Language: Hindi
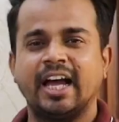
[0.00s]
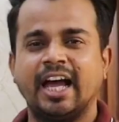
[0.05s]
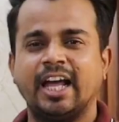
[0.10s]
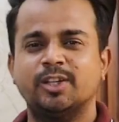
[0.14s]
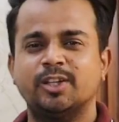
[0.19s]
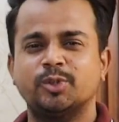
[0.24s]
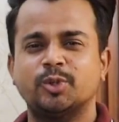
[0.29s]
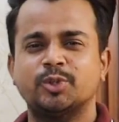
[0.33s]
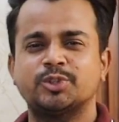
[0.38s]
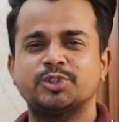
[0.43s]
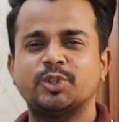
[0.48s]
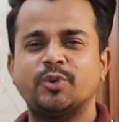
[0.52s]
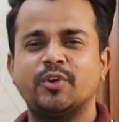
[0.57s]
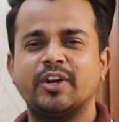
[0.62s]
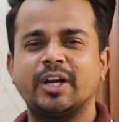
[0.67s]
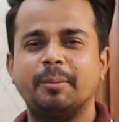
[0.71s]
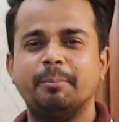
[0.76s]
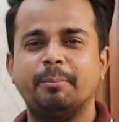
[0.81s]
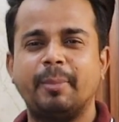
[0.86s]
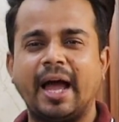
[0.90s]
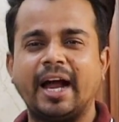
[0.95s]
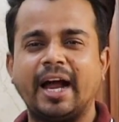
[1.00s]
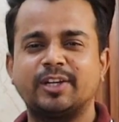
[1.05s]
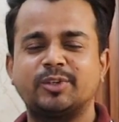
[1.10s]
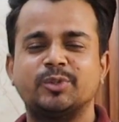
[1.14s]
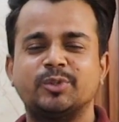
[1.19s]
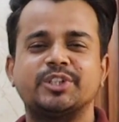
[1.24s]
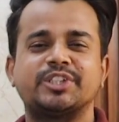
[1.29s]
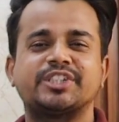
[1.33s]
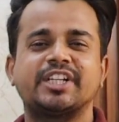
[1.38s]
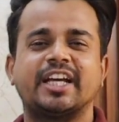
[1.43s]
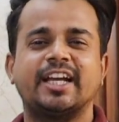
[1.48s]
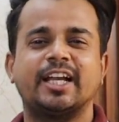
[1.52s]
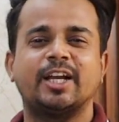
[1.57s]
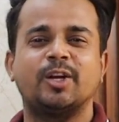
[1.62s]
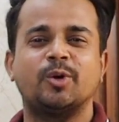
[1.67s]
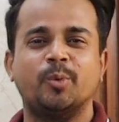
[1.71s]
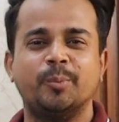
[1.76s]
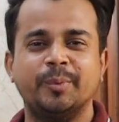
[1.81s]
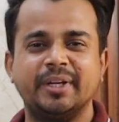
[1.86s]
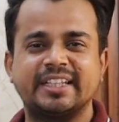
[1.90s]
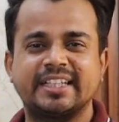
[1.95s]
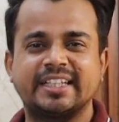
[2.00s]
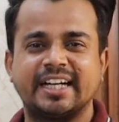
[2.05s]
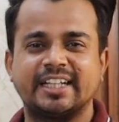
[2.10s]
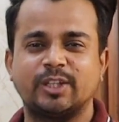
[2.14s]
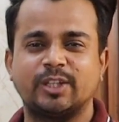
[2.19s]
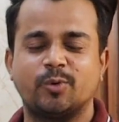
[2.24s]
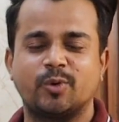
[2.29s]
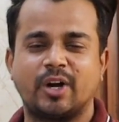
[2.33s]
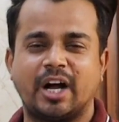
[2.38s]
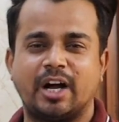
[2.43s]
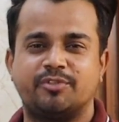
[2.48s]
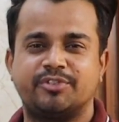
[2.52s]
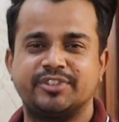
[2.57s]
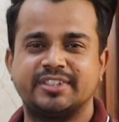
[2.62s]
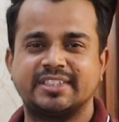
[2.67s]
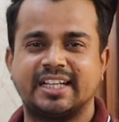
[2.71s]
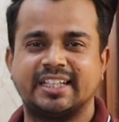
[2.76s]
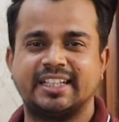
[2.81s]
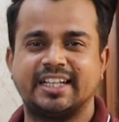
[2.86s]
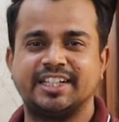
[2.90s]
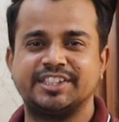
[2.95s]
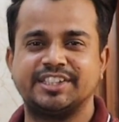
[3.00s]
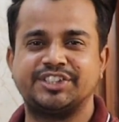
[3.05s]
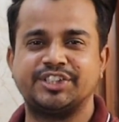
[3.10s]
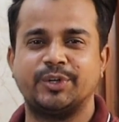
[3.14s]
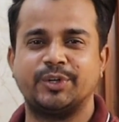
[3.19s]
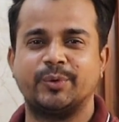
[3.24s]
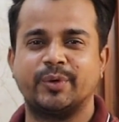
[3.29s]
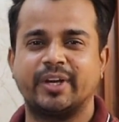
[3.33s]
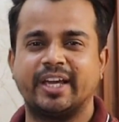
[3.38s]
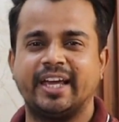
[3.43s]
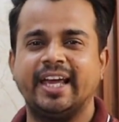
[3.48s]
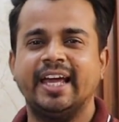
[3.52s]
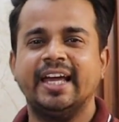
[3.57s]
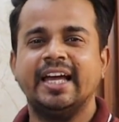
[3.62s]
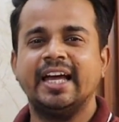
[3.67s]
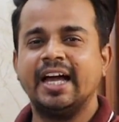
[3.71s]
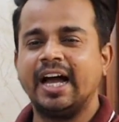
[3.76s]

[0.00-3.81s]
हेलो दोस्तों वेलकम बैक टू द चैनल उम्मीद करता हूँ काफ़ी ज़्यादा अच्छे होंगे